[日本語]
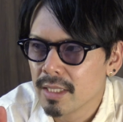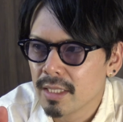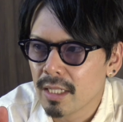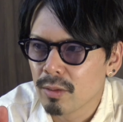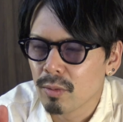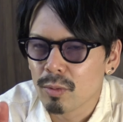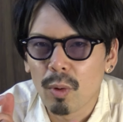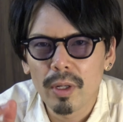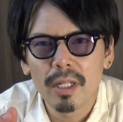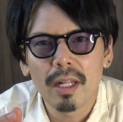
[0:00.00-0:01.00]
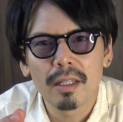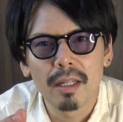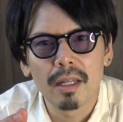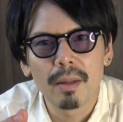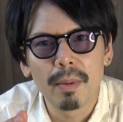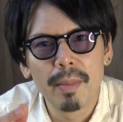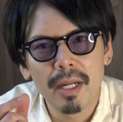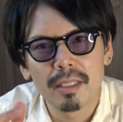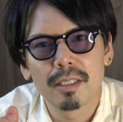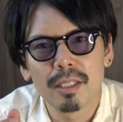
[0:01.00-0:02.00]
あの土入りなんでやっぱ目
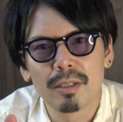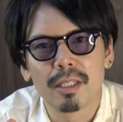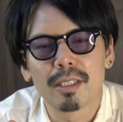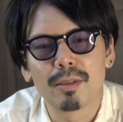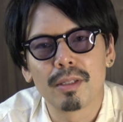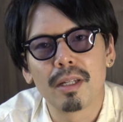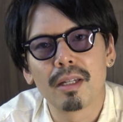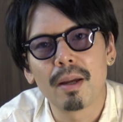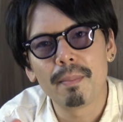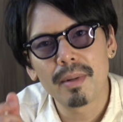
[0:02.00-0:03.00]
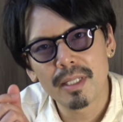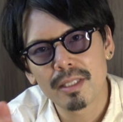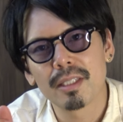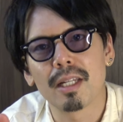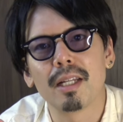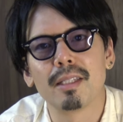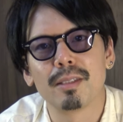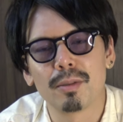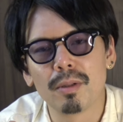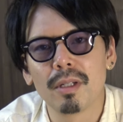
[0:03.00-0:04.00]
がちっちゃくなっちゃうんであんまり好きじゃないんで
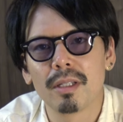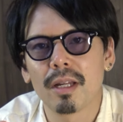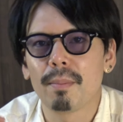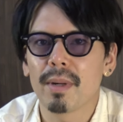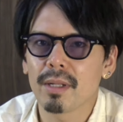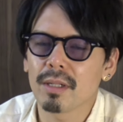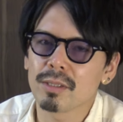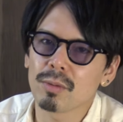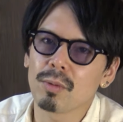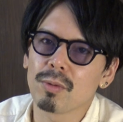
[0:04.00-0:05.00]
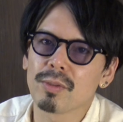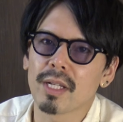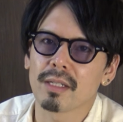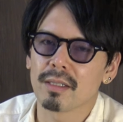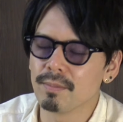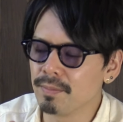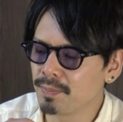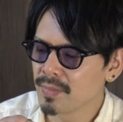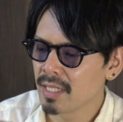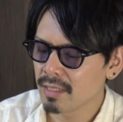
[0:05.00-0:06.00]
すよあんまりガチをこう普段
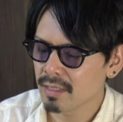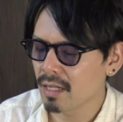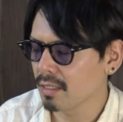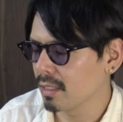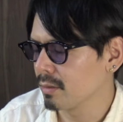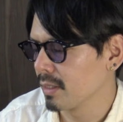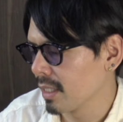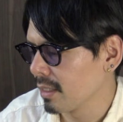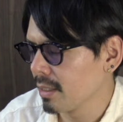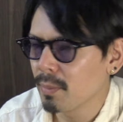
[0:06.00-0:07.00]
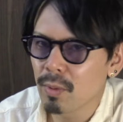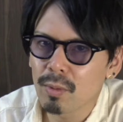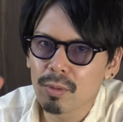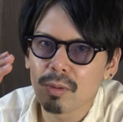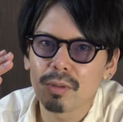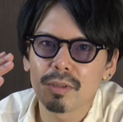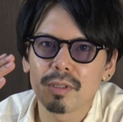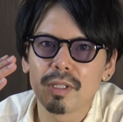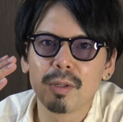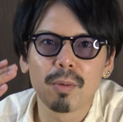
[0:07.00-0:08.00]
かけたくはないでもこの
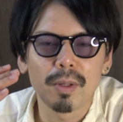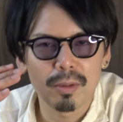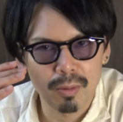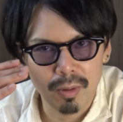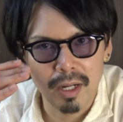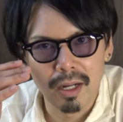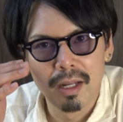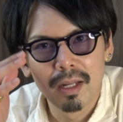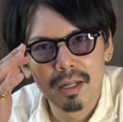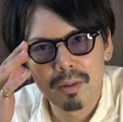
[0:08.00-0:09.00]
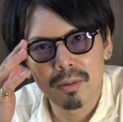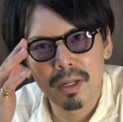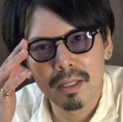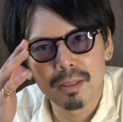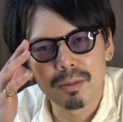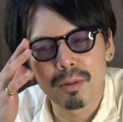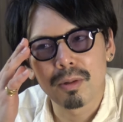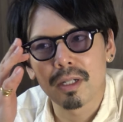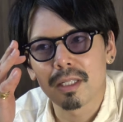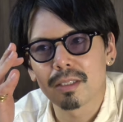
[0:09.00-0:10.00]
色とかこのアーネルのこ
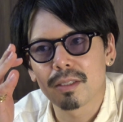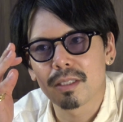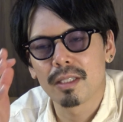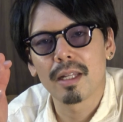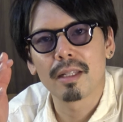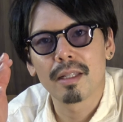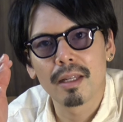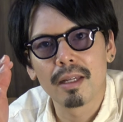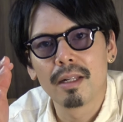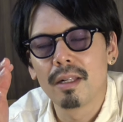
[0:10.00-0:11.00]
の形は好きなんで、